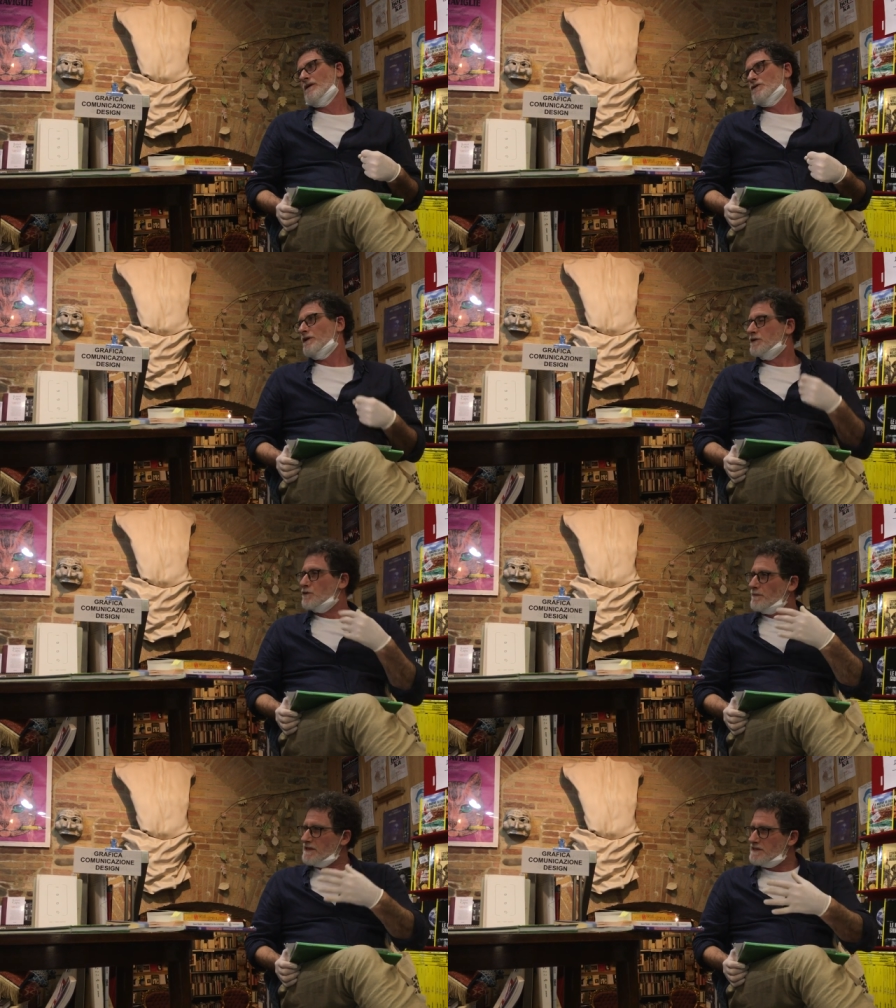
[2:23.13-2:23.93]
Cioè
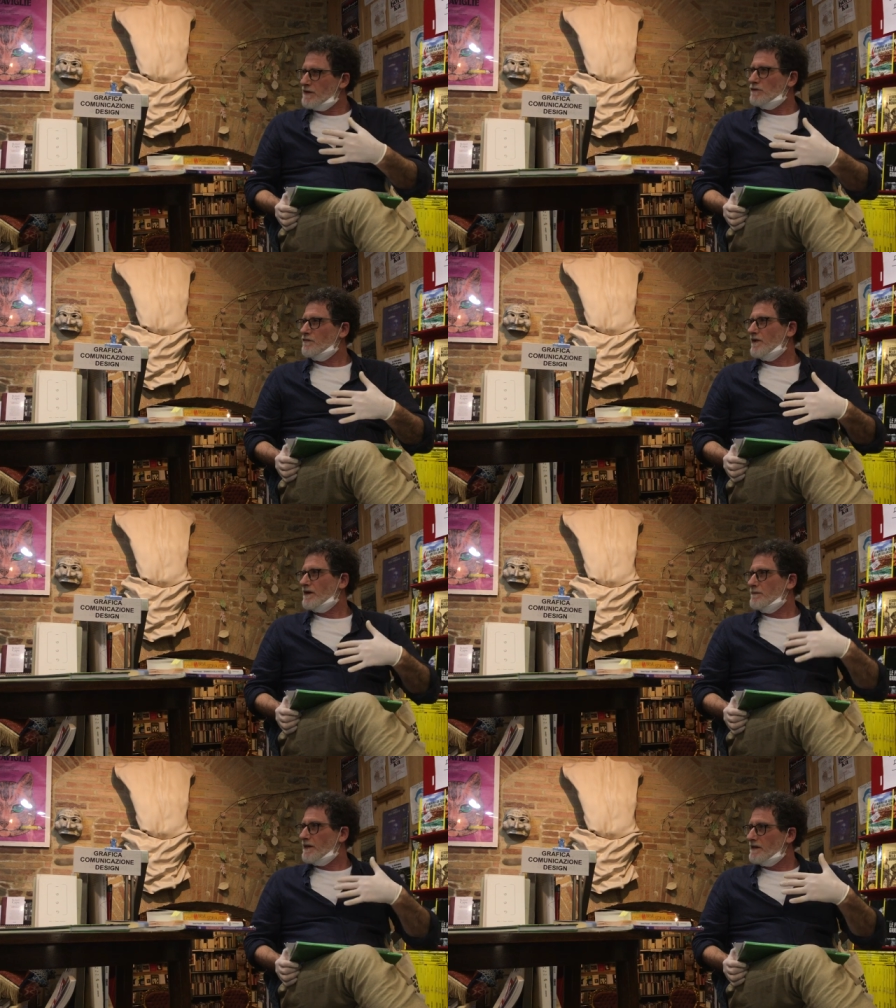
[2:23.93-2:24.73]
adesso il pensiero di
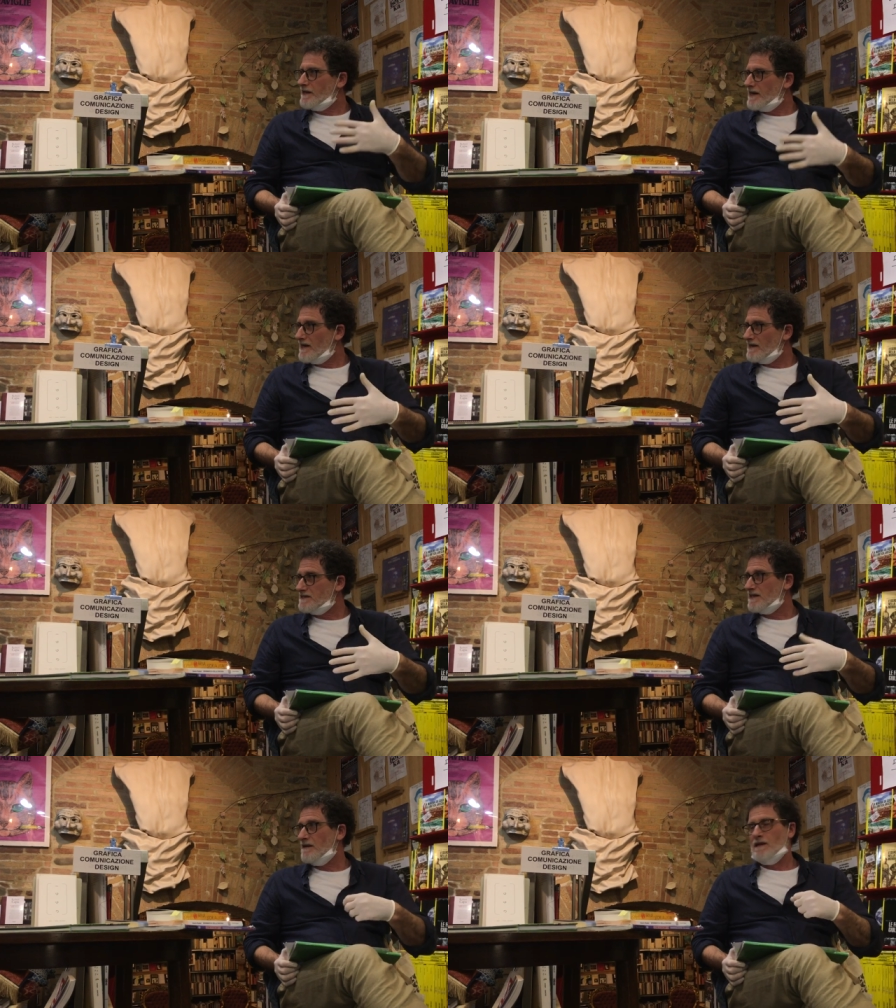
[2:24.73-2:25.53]
fare il pane in
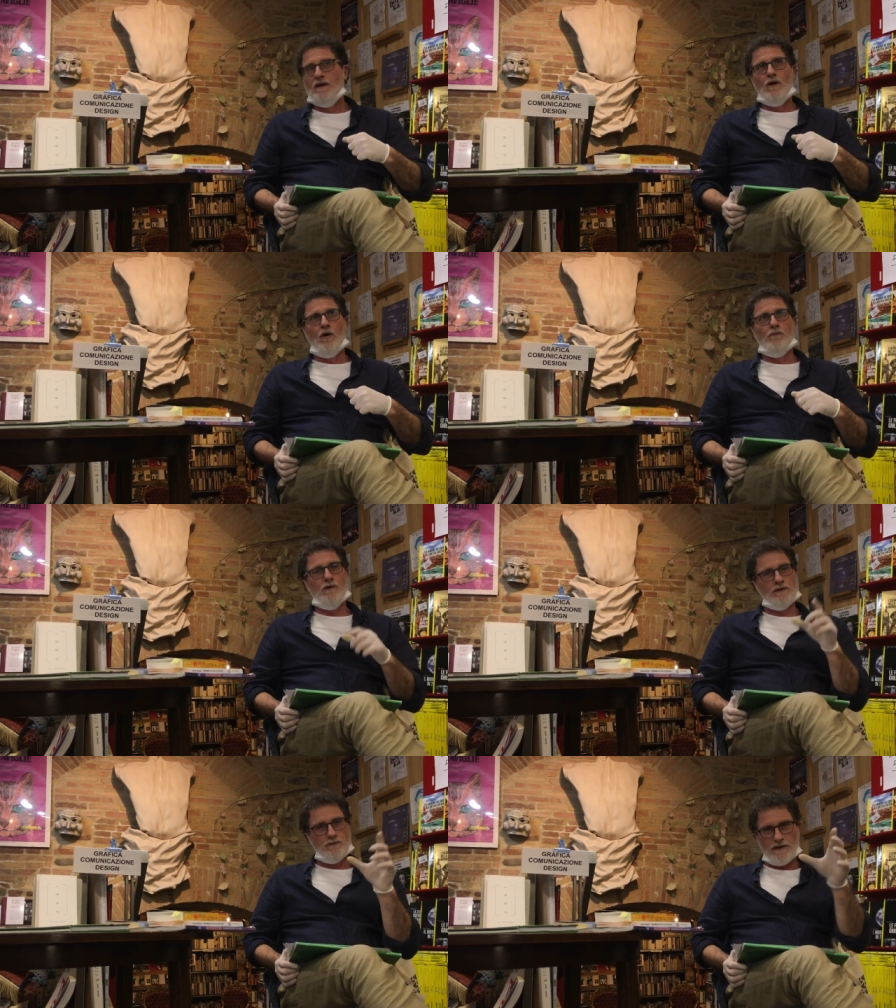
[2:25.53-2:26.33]
casa,
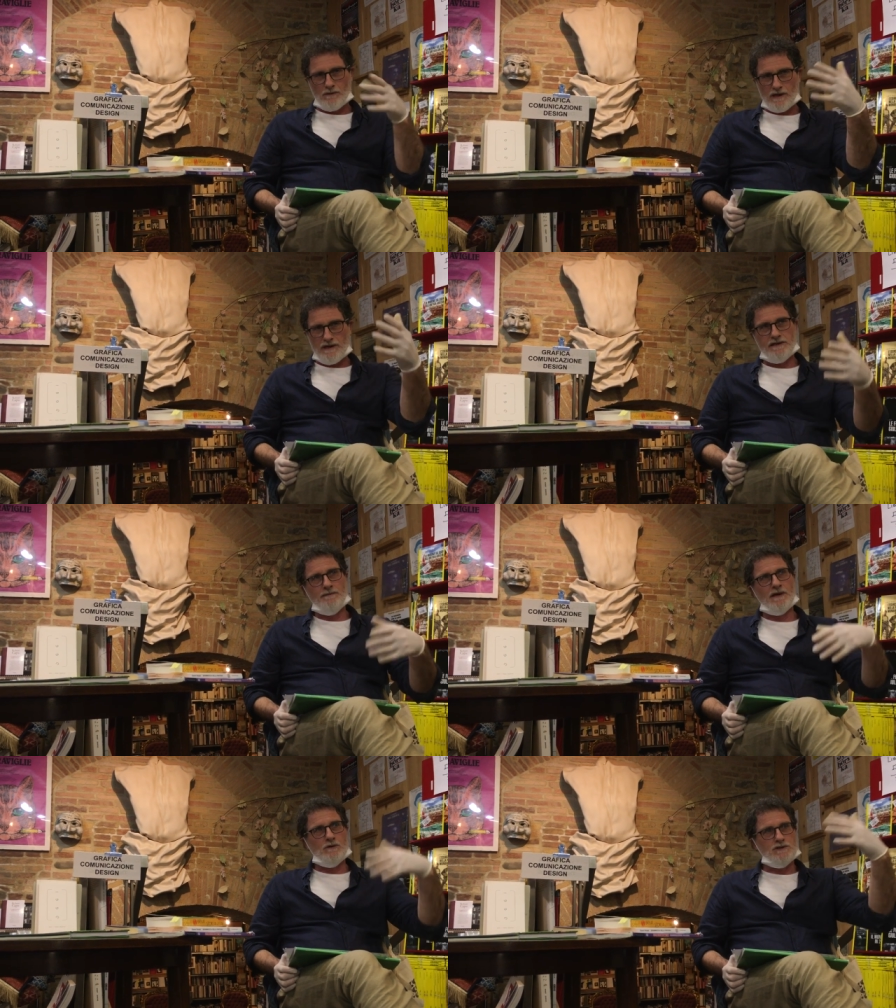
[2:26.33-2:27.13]
oppure tutte quelle
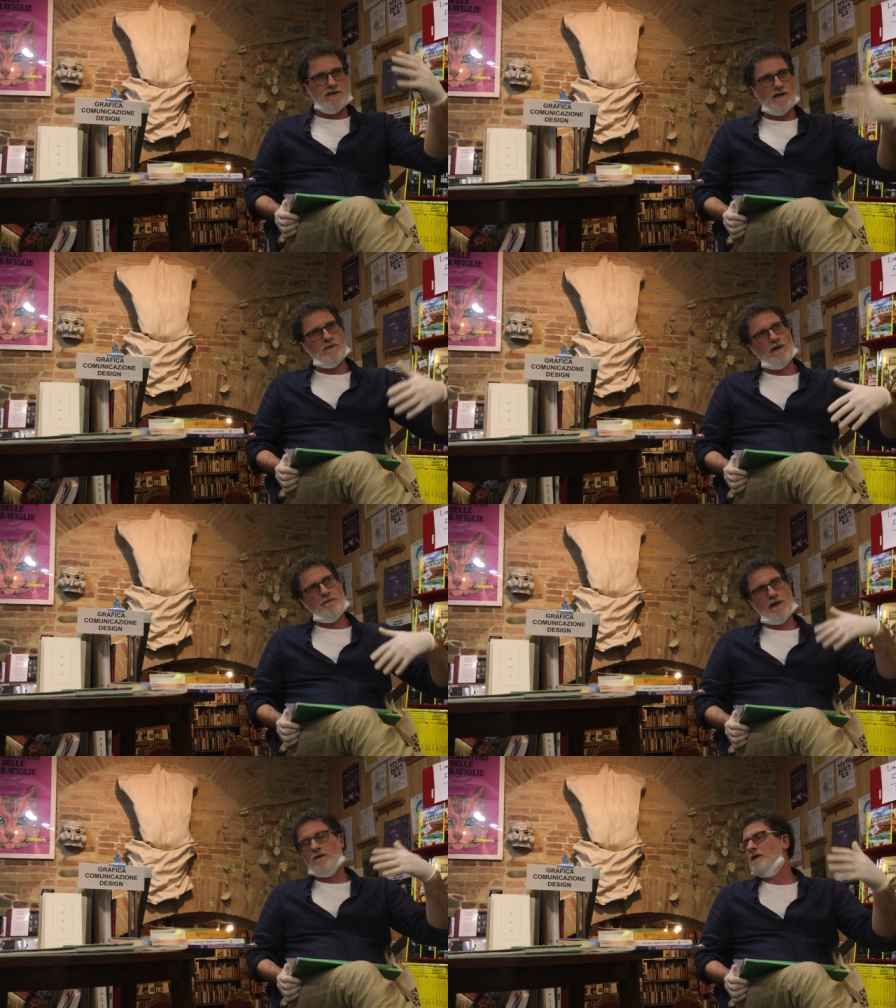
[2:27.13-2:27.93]
demagogie, quelle
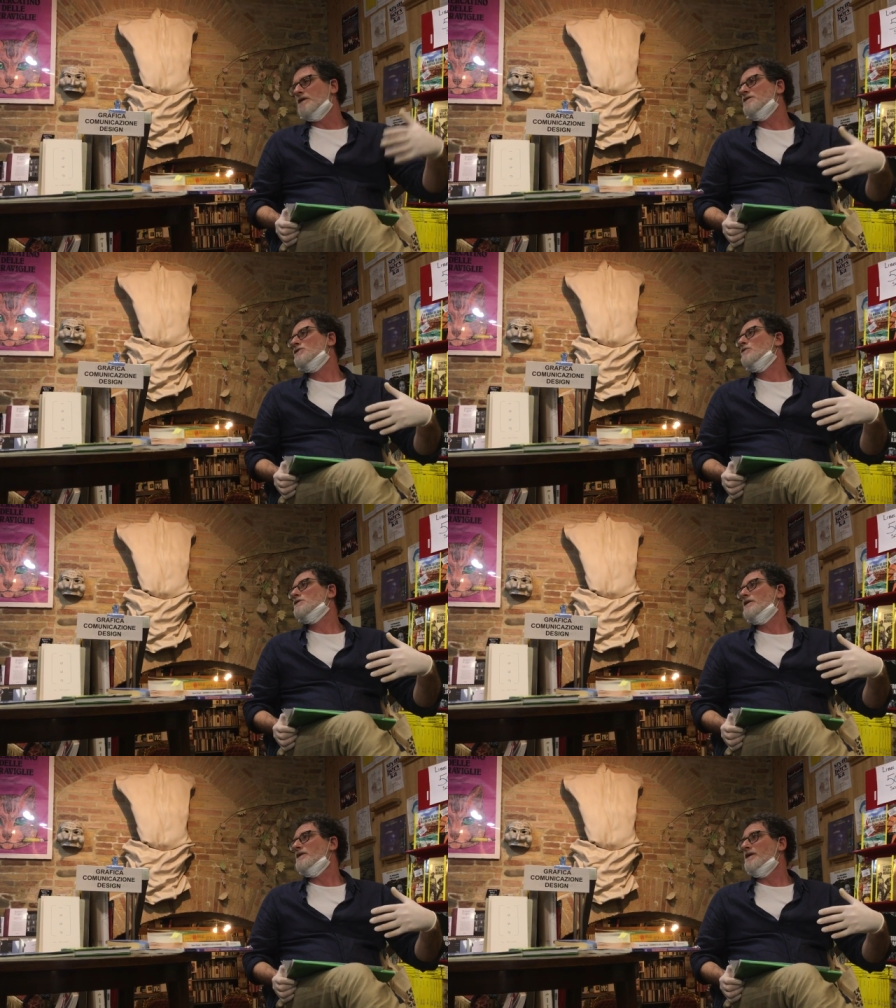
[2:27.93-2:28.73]
parole che si sono
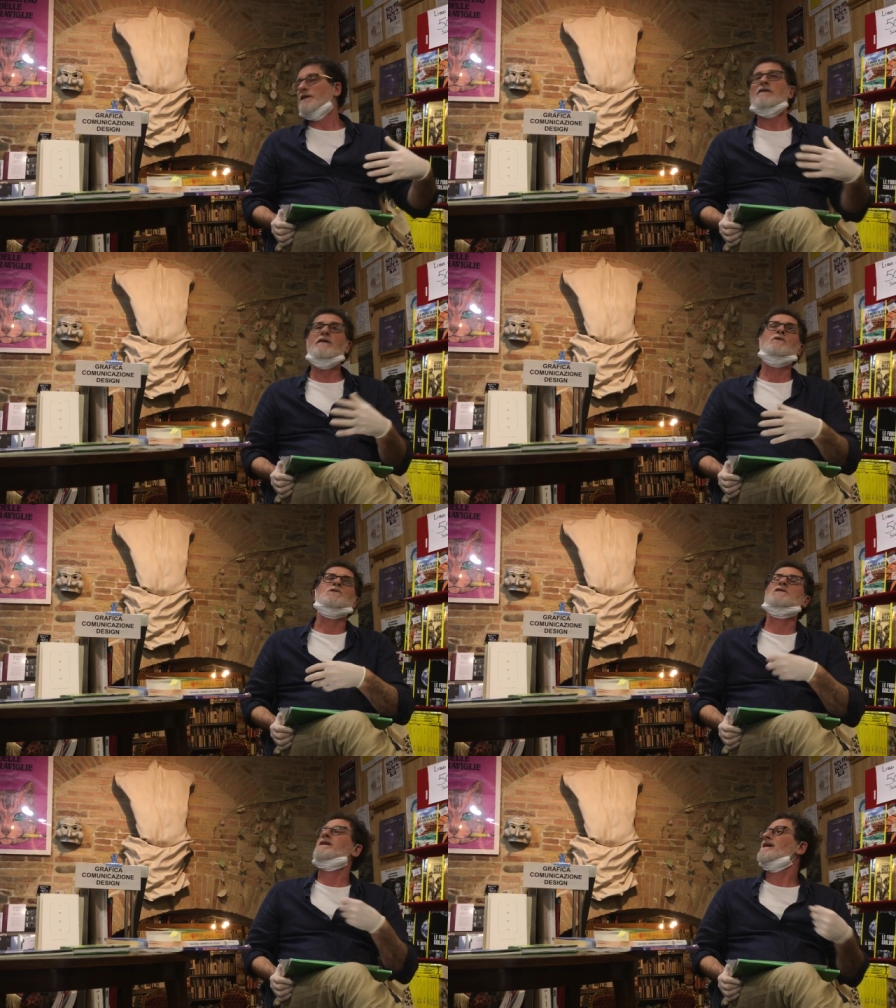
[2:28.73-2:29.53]
sentite, il
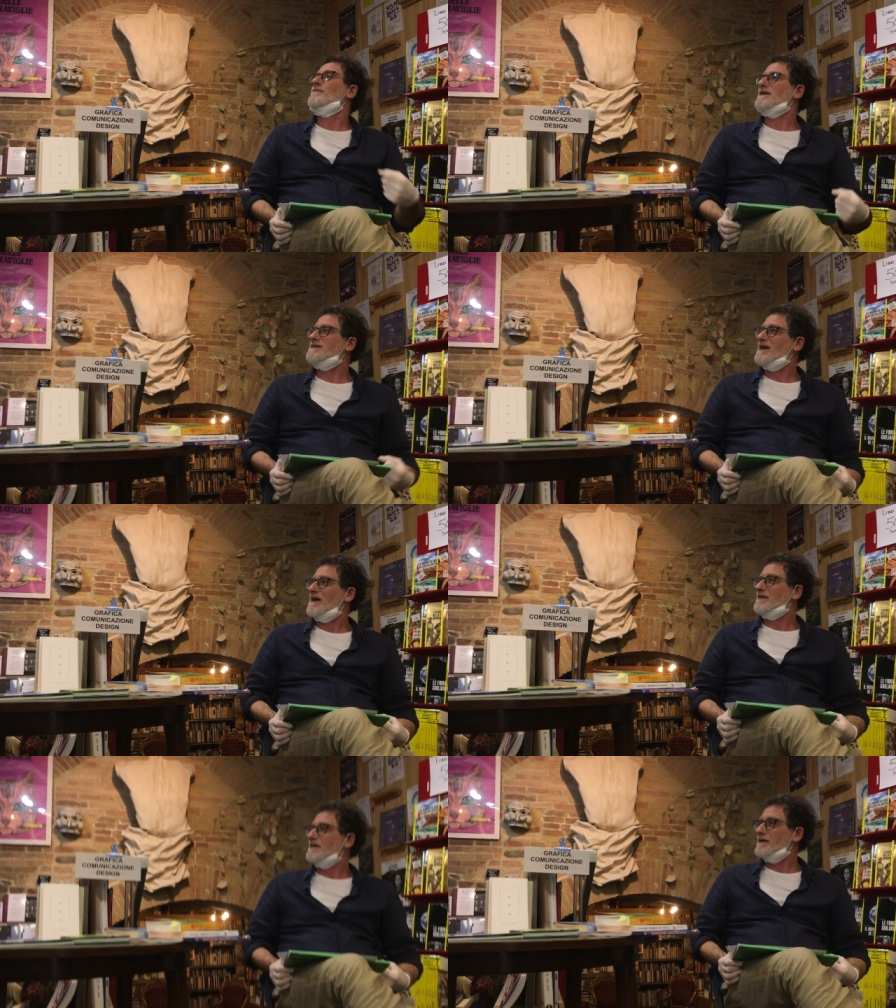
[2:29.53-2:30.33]
virus se le è
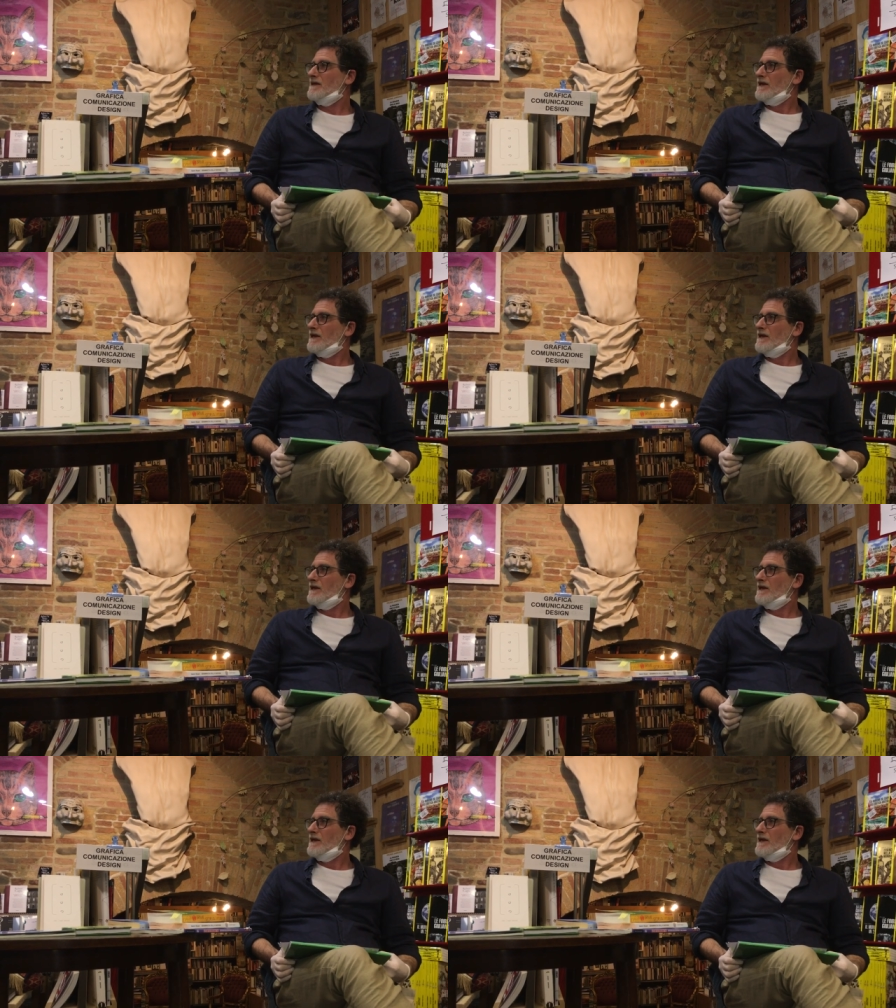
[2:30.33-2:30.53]
mangiate.